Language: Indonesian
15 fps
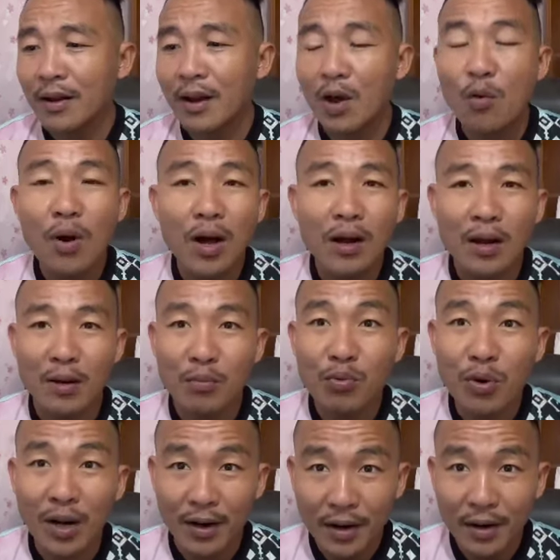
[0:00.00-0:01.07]
Lawaklah
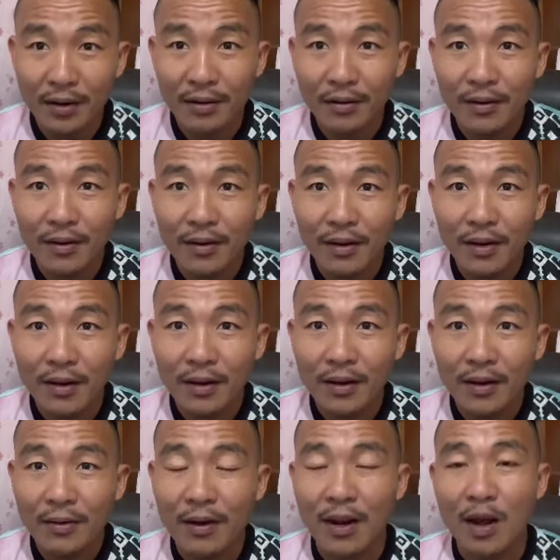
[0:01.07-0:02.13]
pula kan?
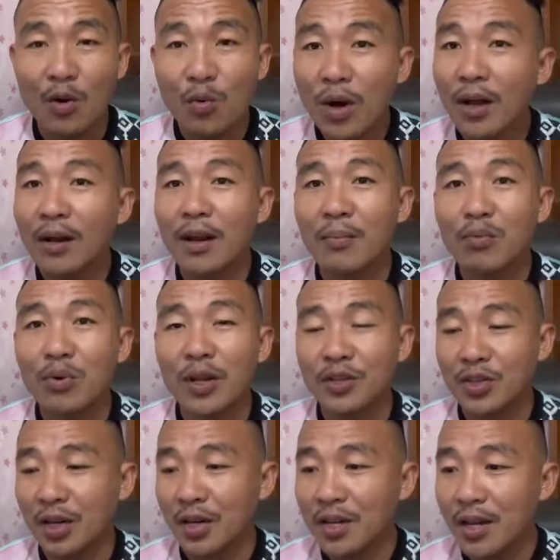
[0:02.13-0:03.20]
Lawaklah pula
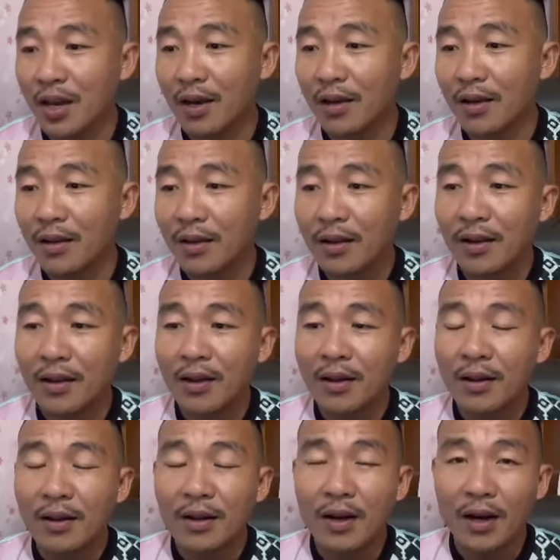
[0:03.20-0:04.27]
jadinya
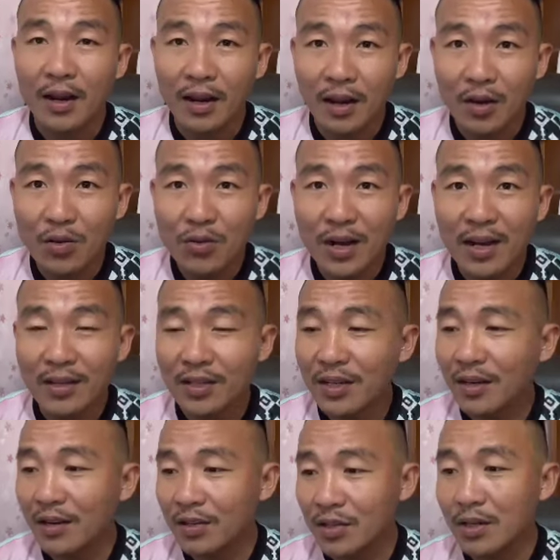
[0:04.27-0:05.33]
kalau
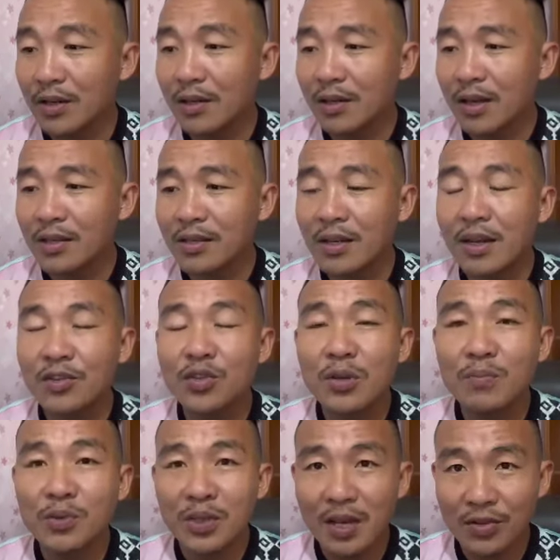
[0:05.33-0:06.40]
asik-asik kes
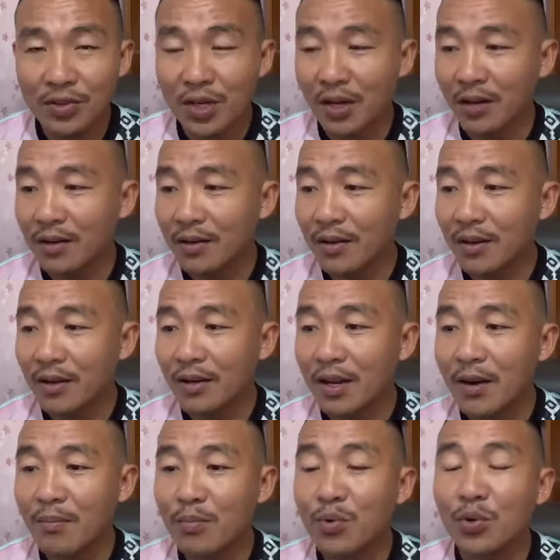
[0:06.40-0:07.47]
najib saja hendak
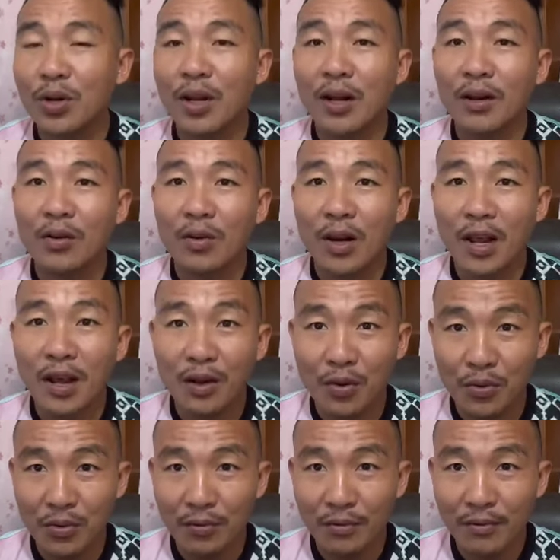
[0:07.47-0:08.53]
diampunkan oleh
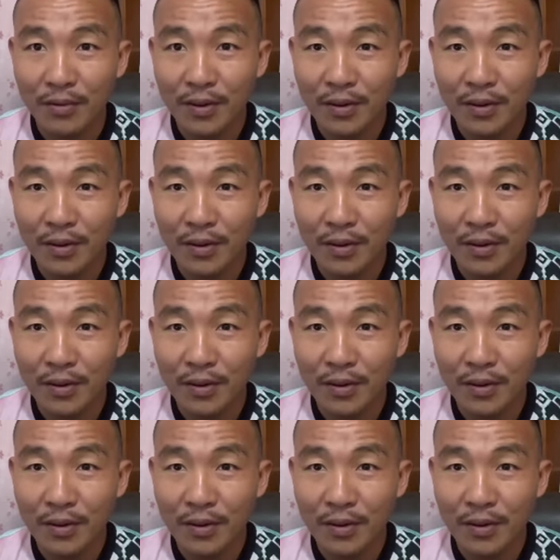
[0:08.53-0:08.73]
agung.